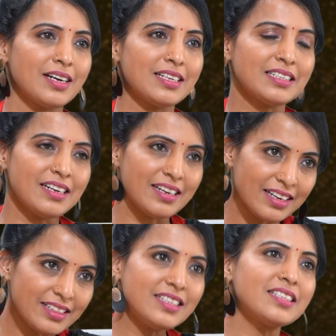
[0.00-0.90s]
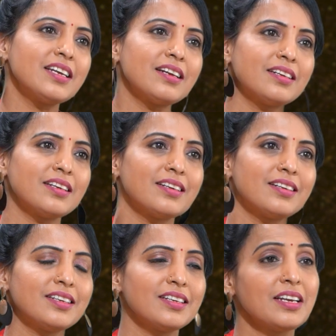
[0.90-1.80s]
అసలు నరదిష్టి అంటే
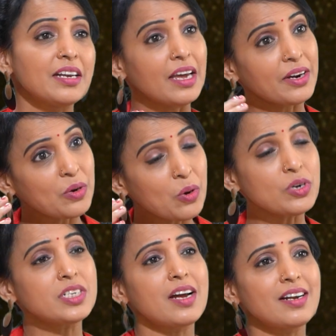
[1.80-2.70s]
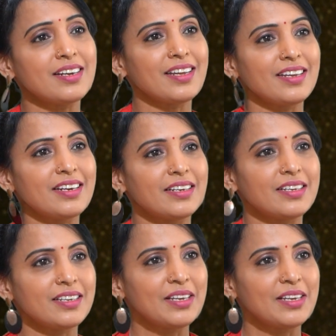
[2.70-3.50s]
ఏంటి నరఘోష అంటే ఏంటి